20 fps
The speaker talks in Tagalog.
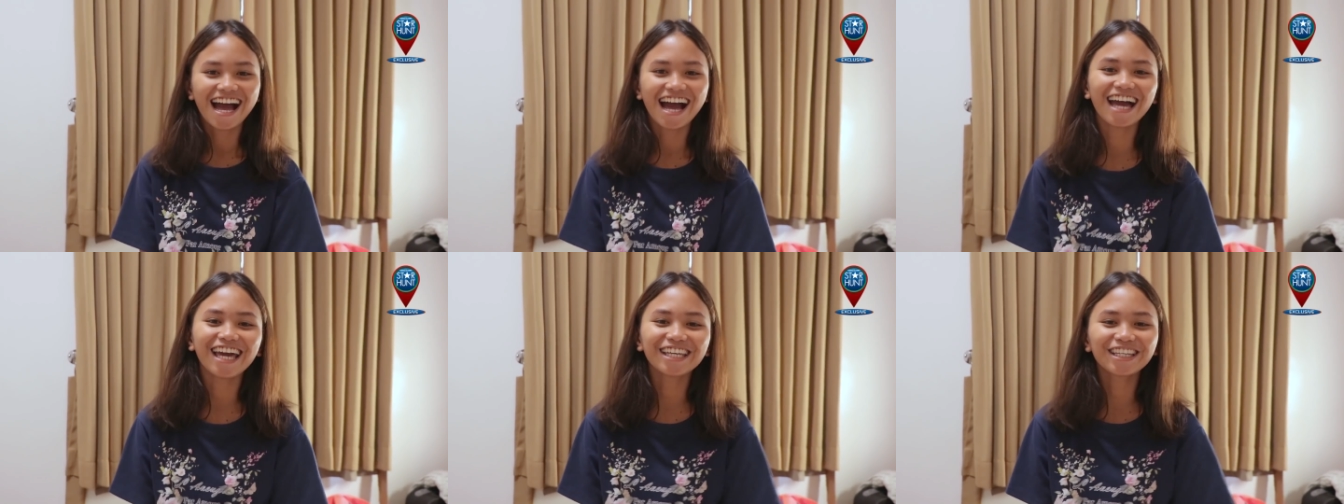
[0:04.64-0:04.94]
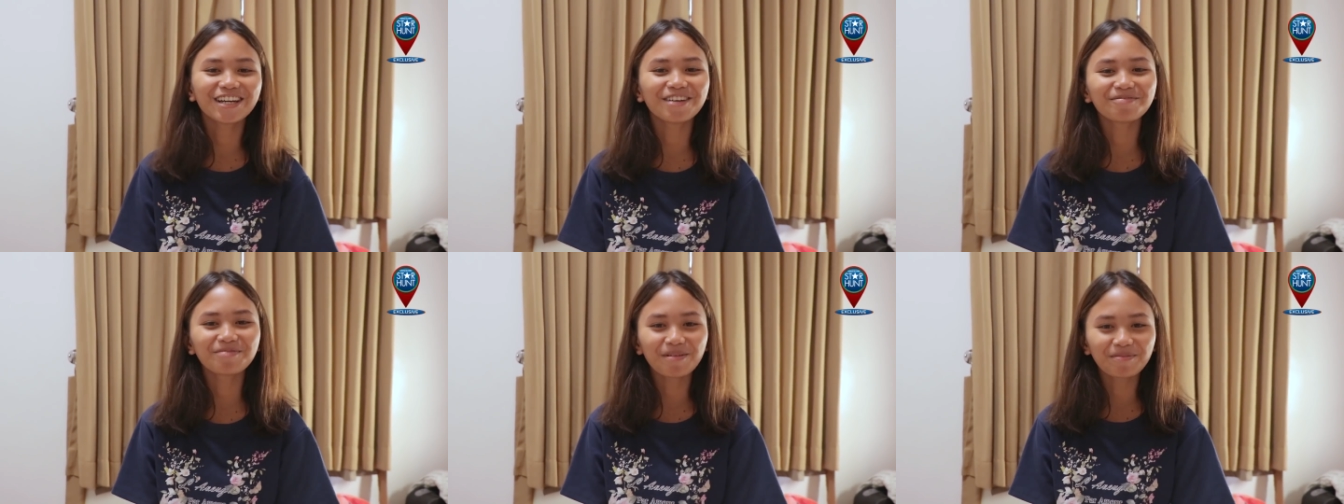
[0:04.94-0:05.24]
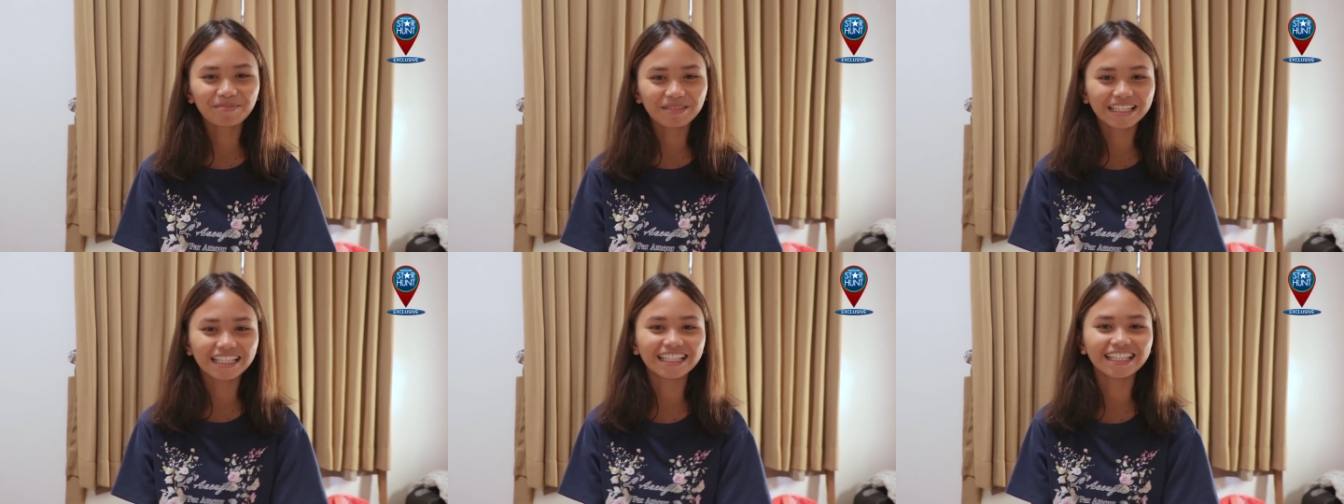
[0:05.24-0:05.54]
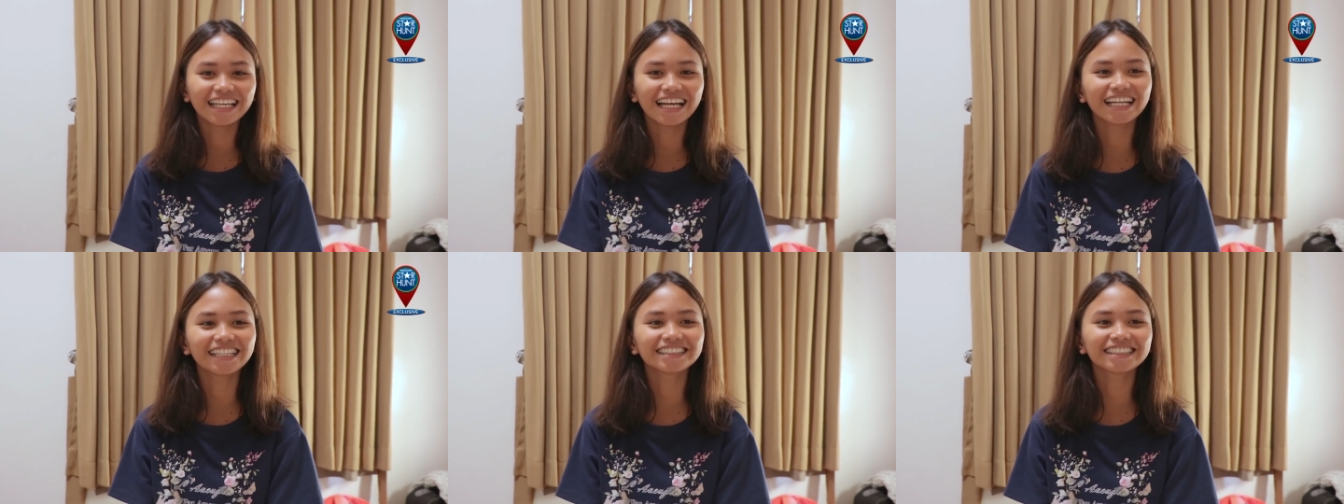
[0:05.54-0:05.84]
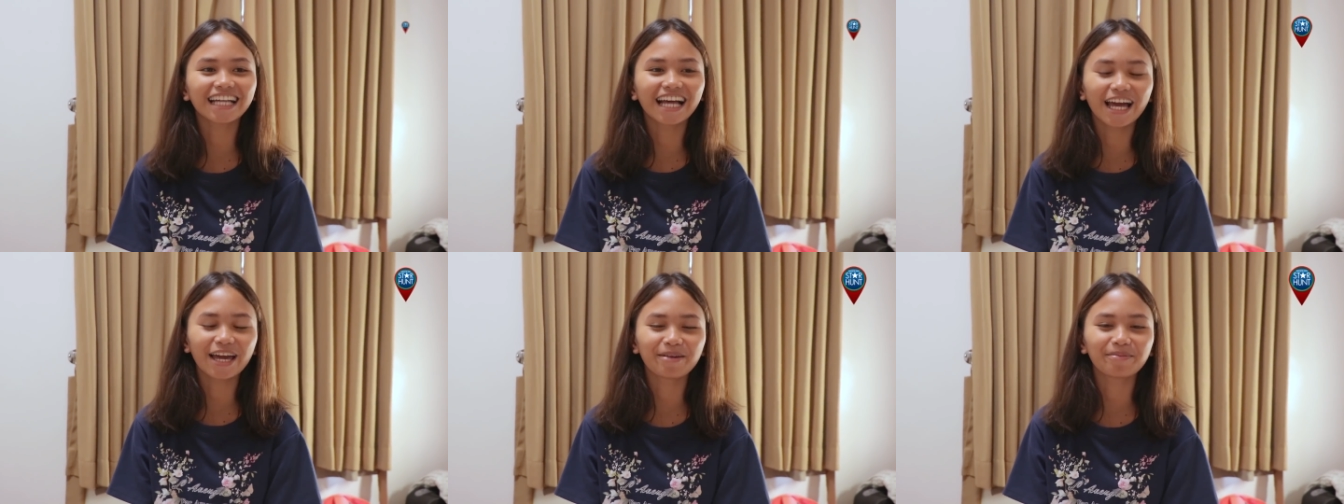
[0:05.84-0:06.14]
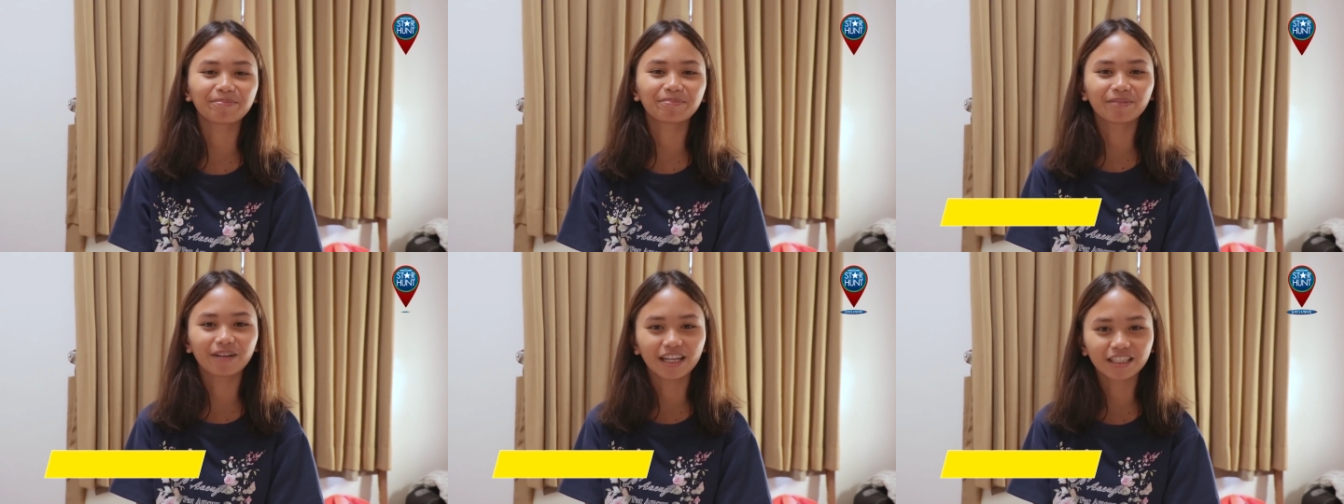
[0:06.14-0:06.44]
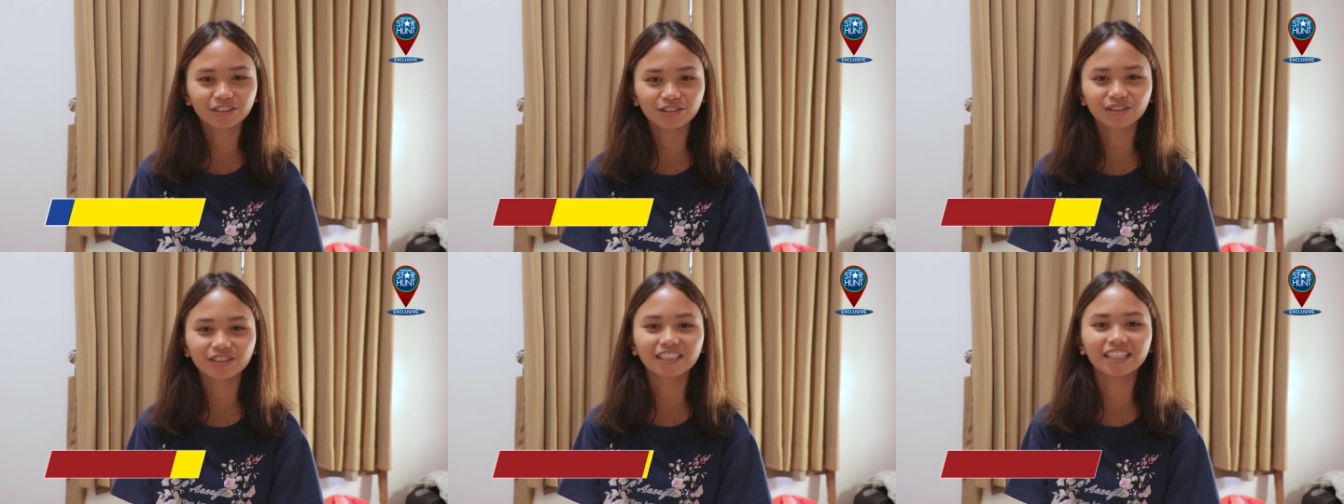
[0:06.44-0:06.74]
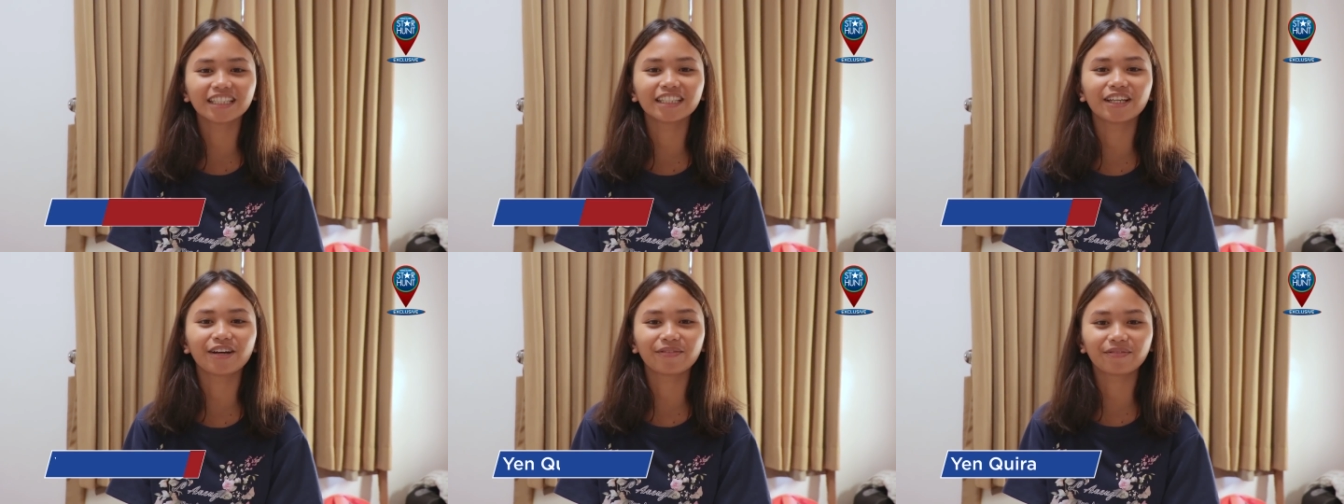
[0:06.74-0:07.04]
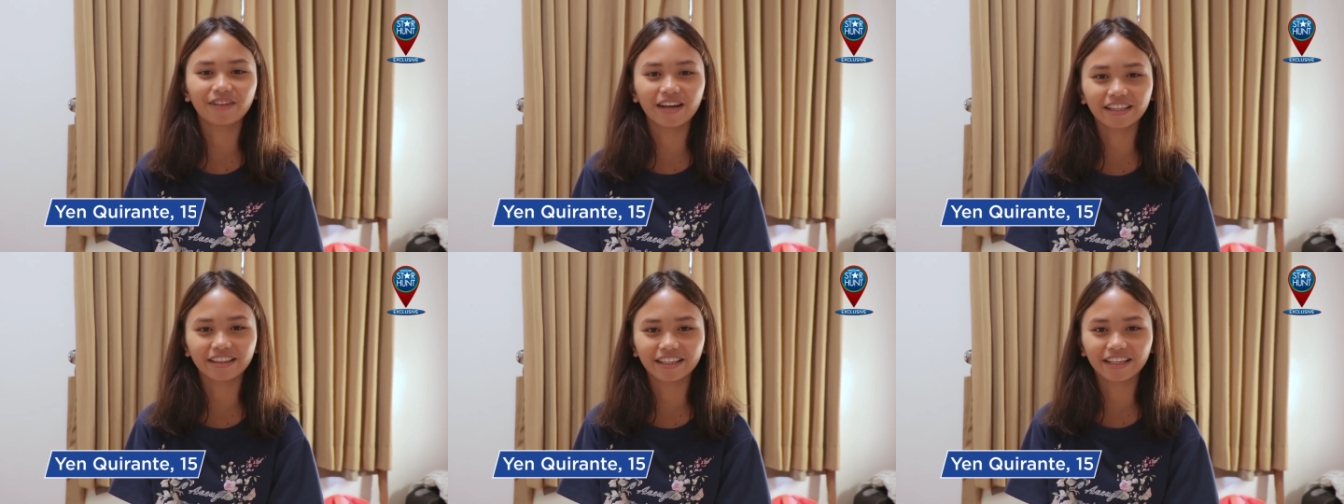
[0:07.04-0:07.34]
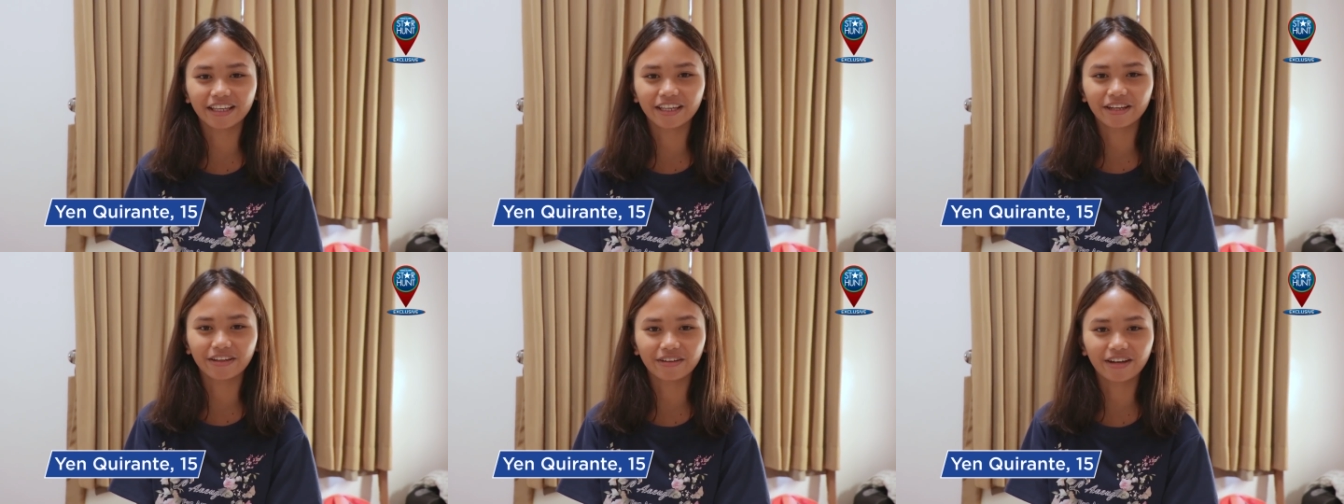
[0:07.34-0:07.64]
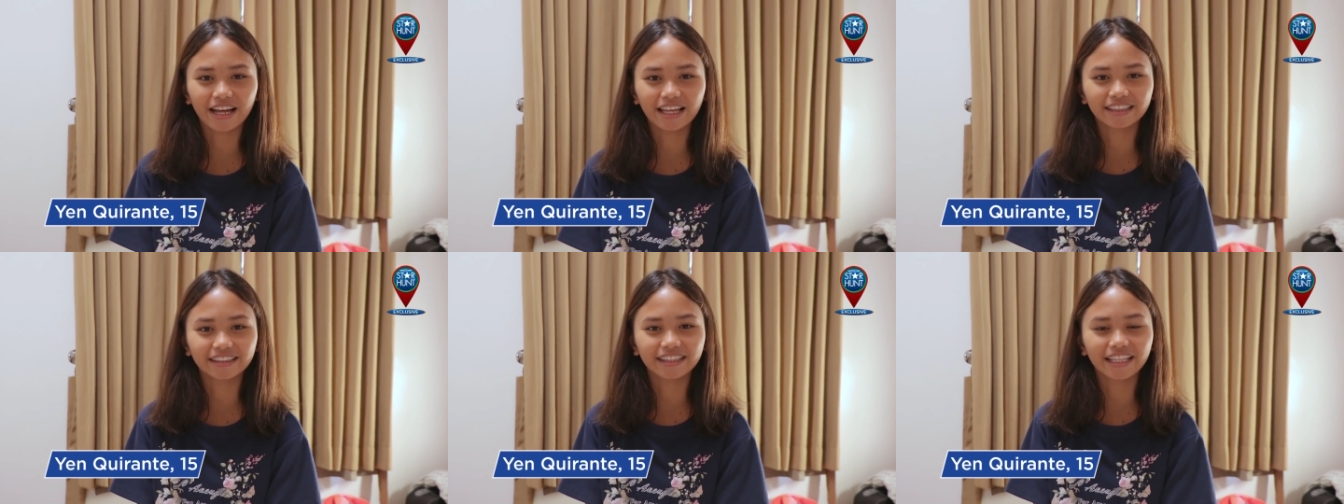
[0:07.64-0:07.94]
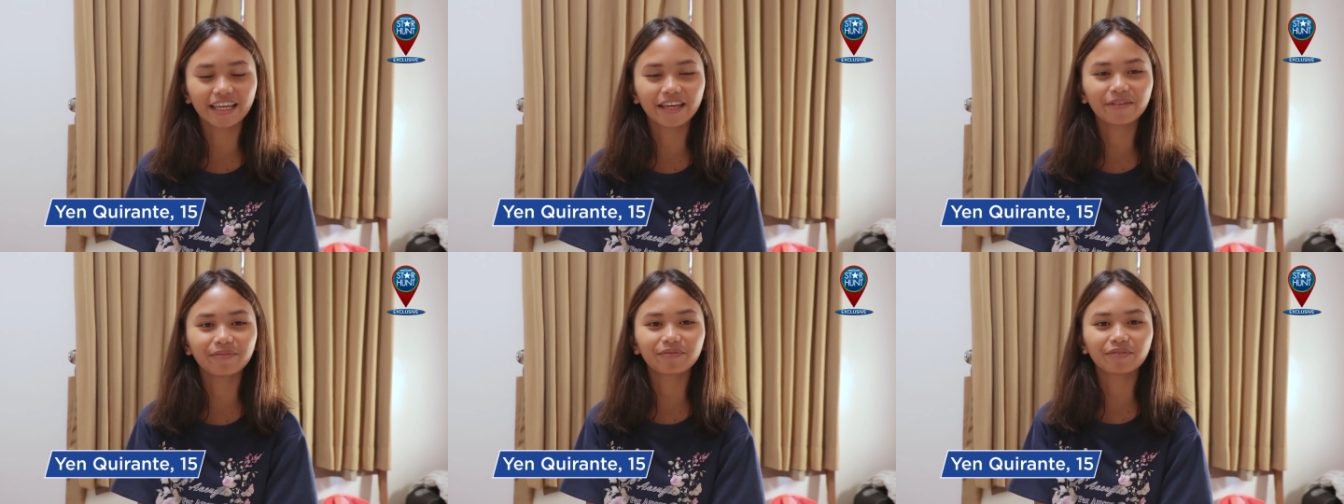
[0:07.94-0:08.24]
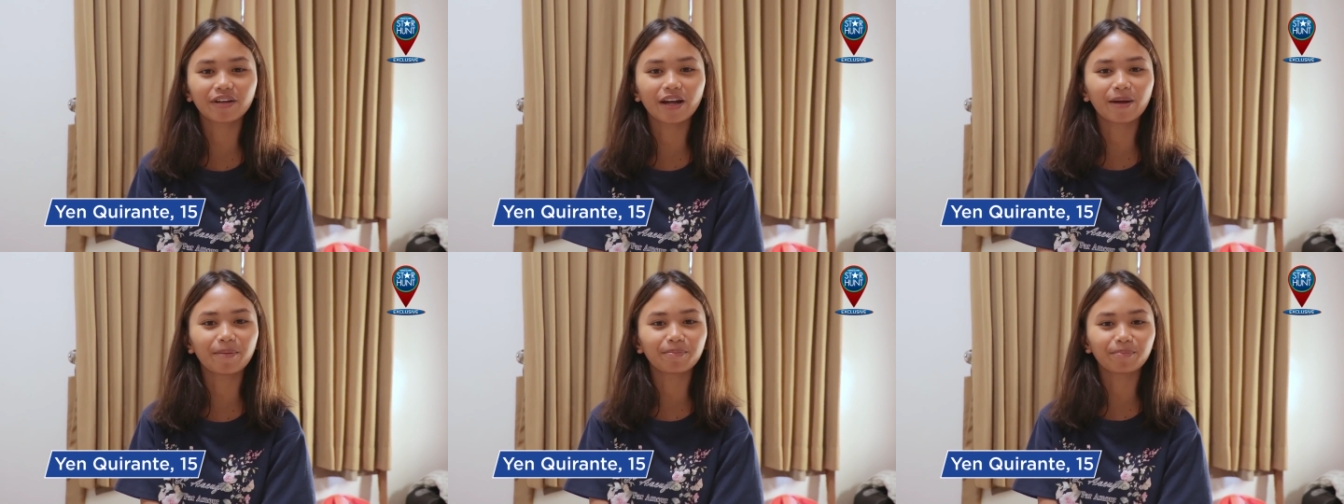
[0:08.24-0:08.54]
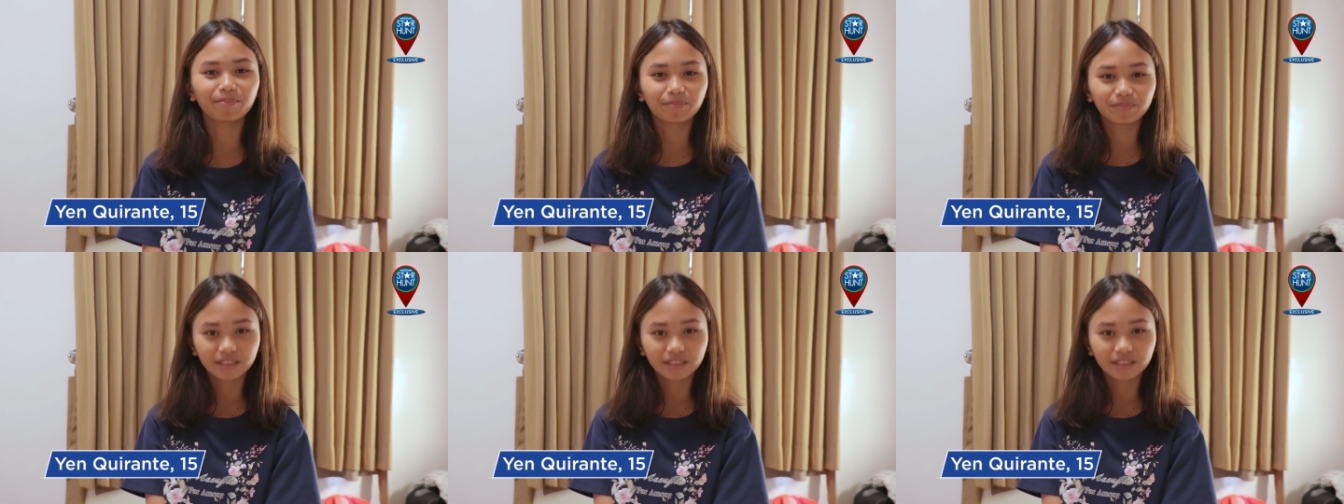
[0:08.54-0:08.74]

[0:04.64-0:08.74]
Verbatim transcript: Hi kapamilyas! I'm Precious Lina Fante Fontequerante from